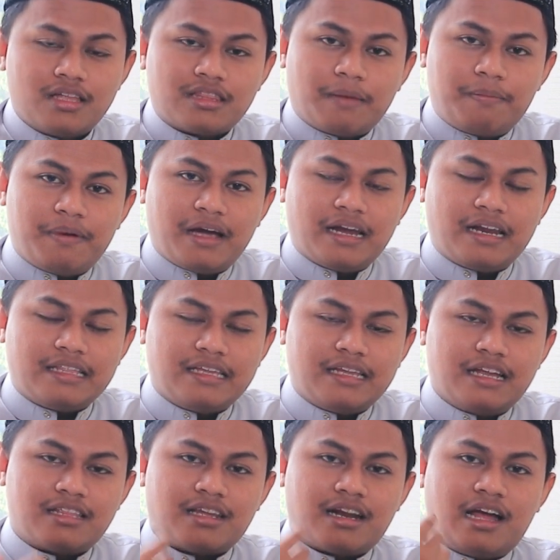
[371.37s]
Tapi karena
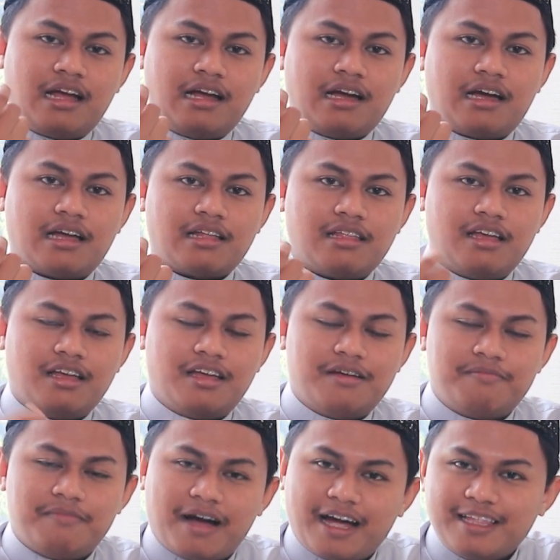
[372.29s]
tidak terangkat,
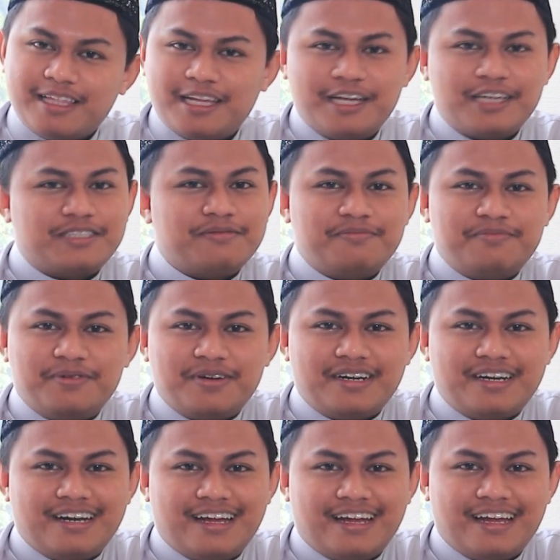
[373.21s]
maka tidak
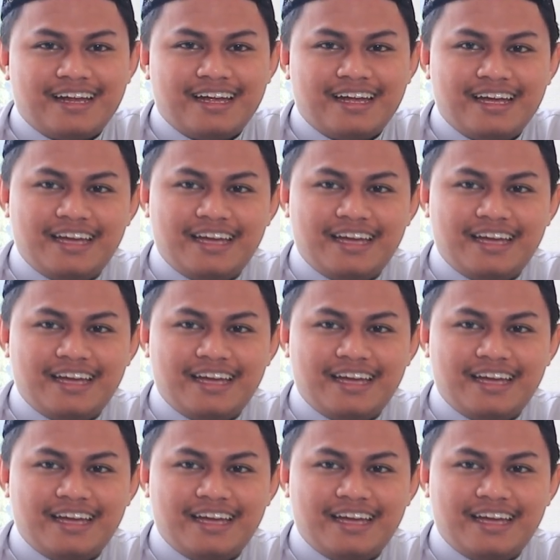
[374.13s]
sempurna.